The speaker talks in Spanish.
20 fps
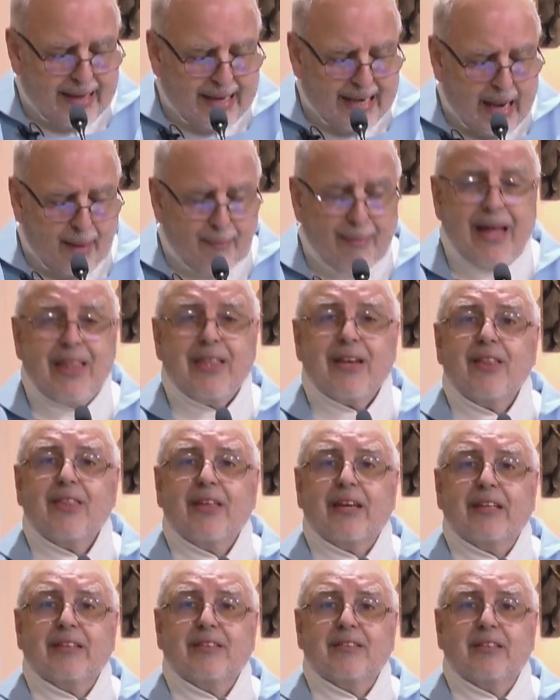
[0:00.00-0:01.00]
y la madre
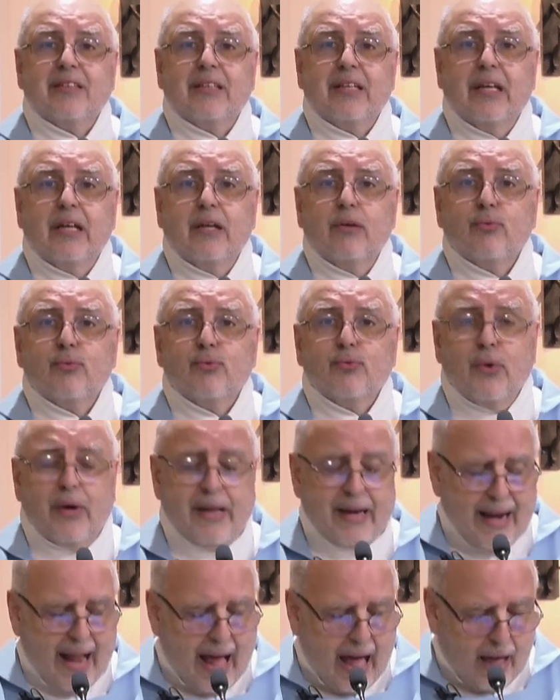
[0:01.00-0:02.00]
de éste
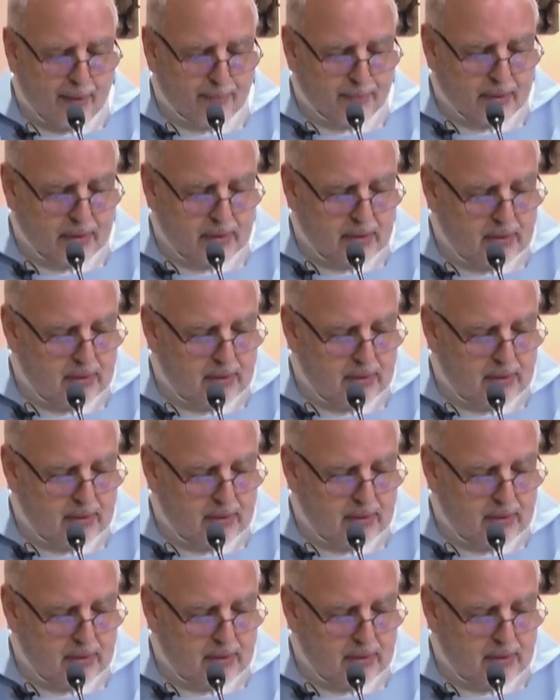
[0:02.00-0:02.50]
fue Raab.